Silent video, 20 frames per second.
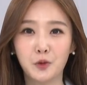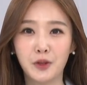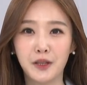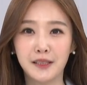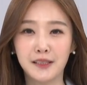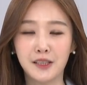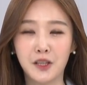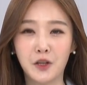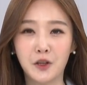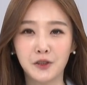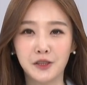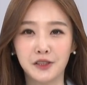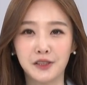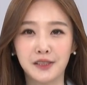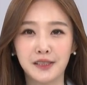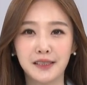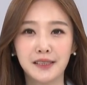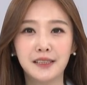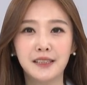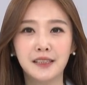통해서
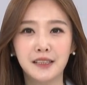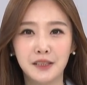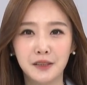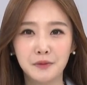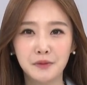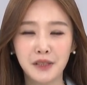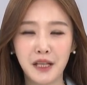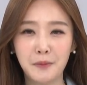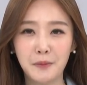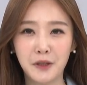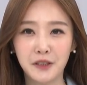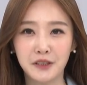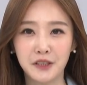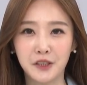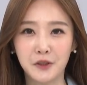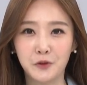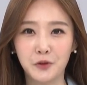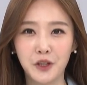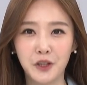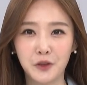증시 흐름
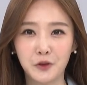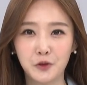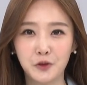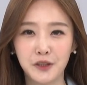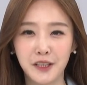살펴드리고요.